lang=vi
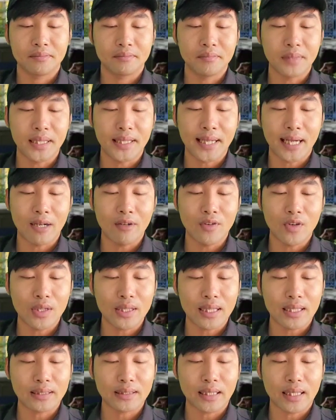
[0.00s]
bị cáo có
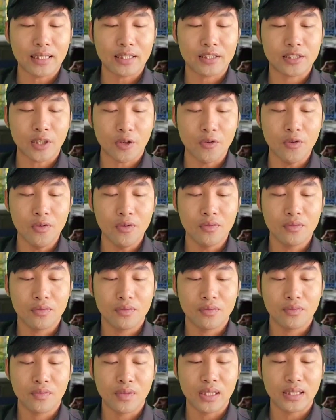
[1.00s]
nhân thân xấu
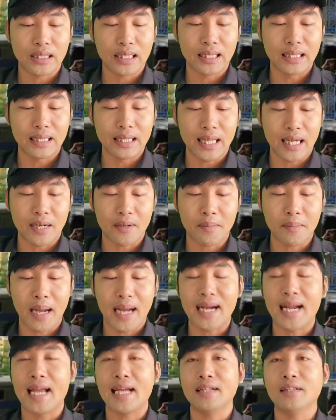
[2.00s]
vì từng nhận
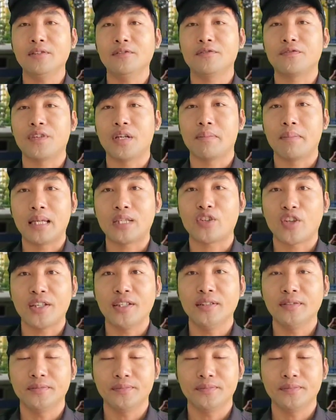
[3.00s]
bản án về ma túy